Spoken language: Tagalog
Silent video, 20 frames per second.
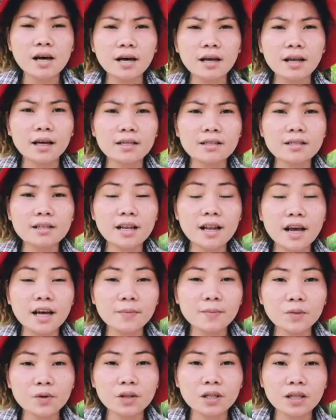Ayan, sa
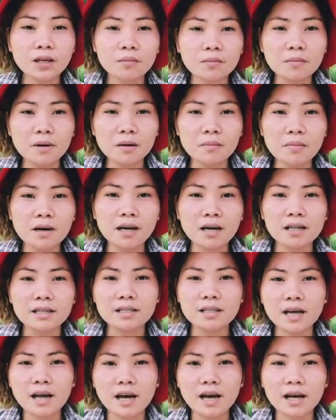lahat po na nagmamahal
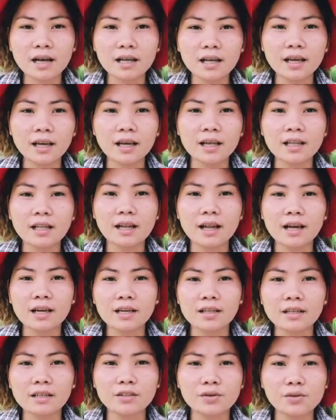sa akin, na
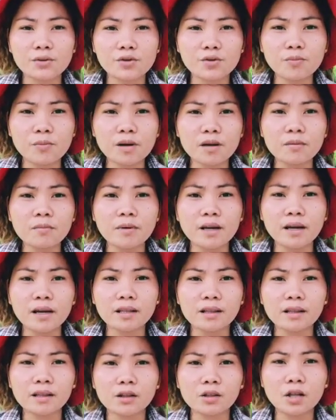laging nagsusubaybay
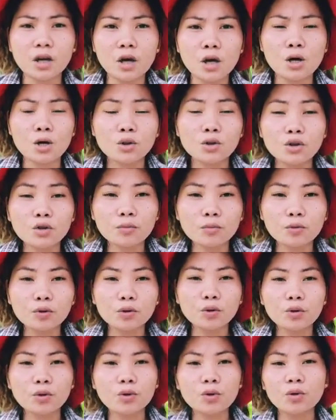at
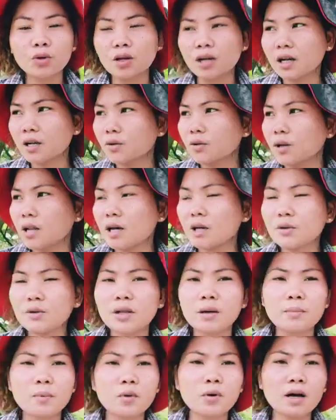tumutulong lalong-lalo
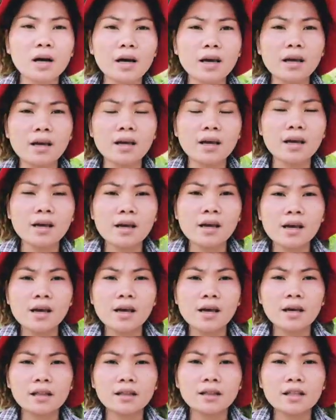na po kay
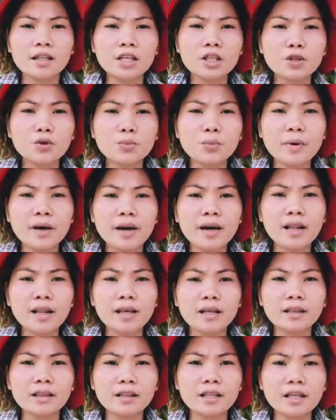Tito Mel
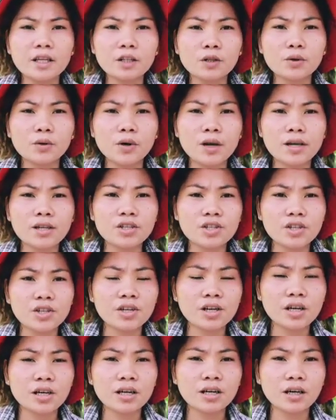and Tito
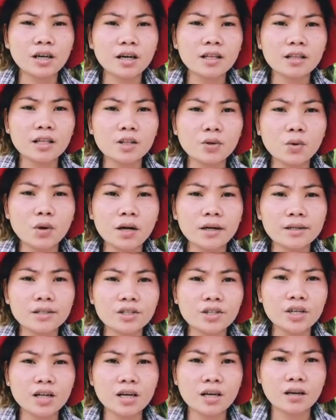AGR, kay Tito
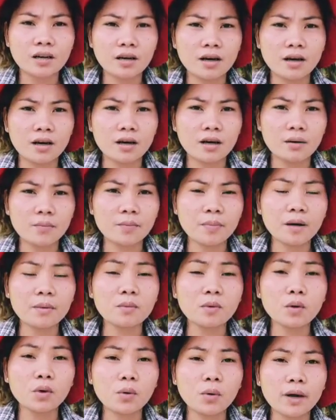Archie uh,
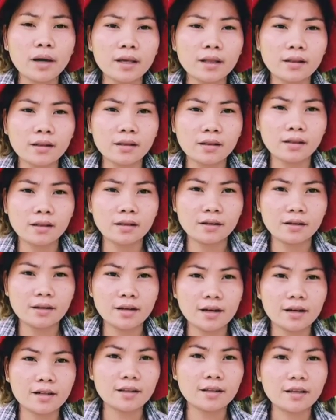from Kuwait.
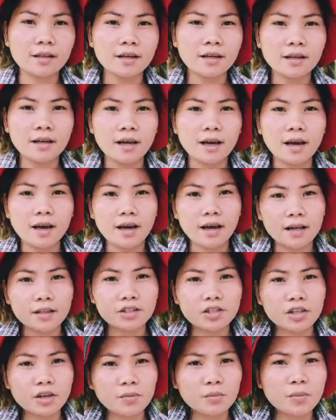Yan. And
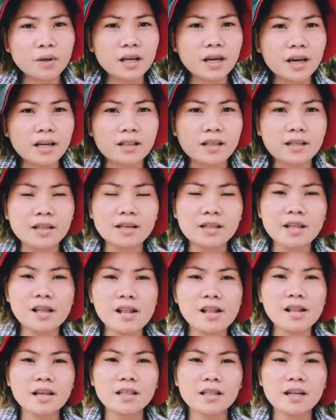syempre kay Tita
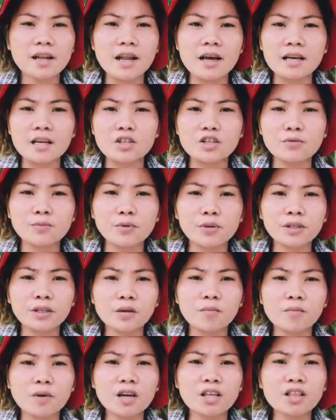Delia na lagi
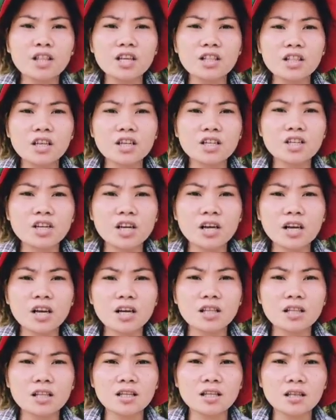supported. Kay Tita
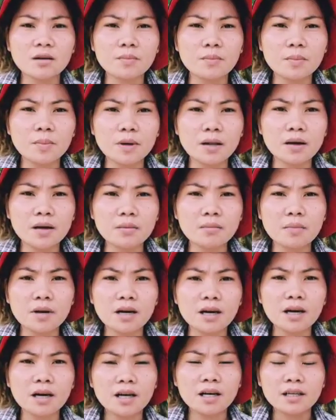Shi, Tita
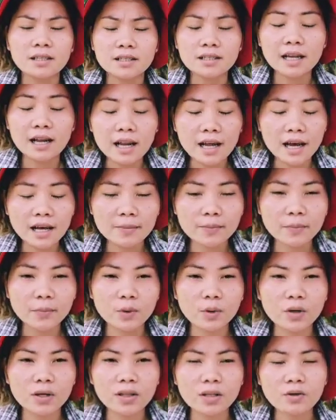Prema, sa lahat
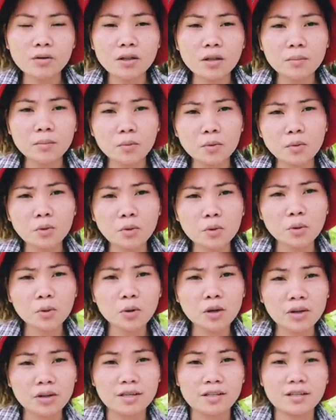po, hindi ko na po
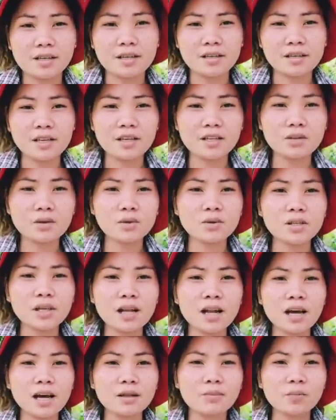kay isa-isa. So
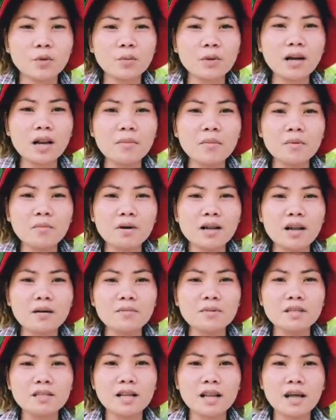sa lahat po, maraming
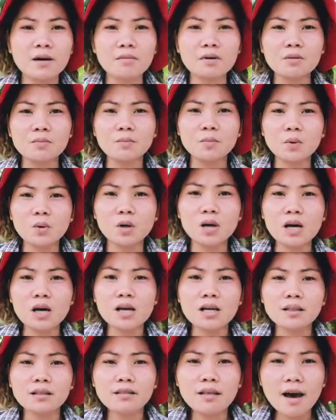maraming salamat po
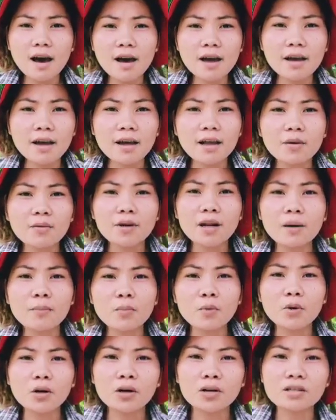dahil wala
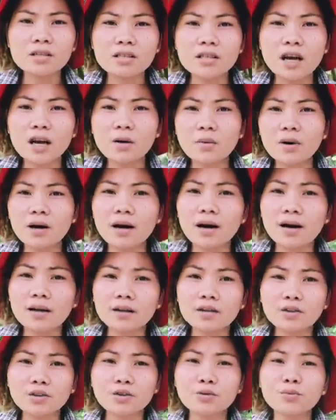po kayong
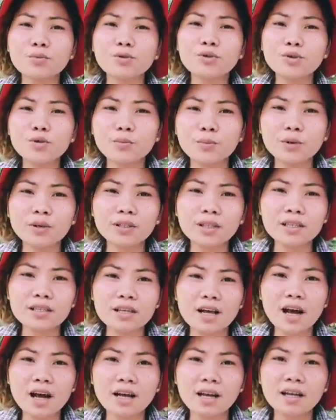sawang sumusuporta
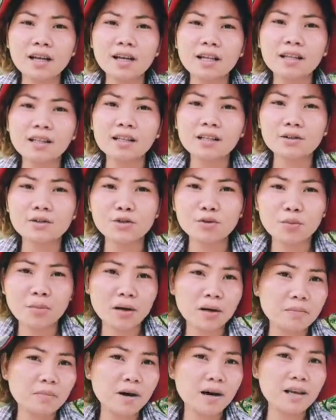sa akin at
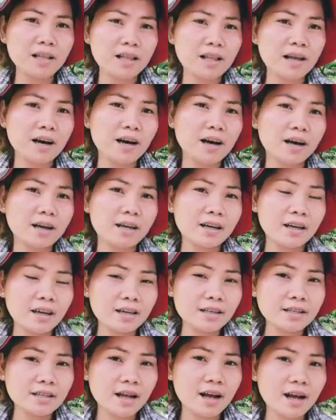nagsubaybay lagi
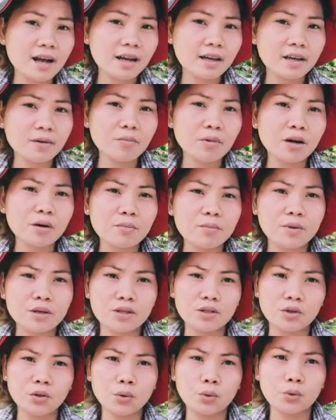sa aking mga
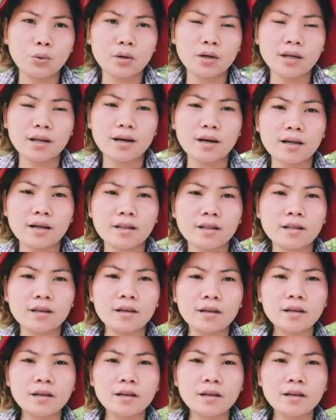video. Ayan.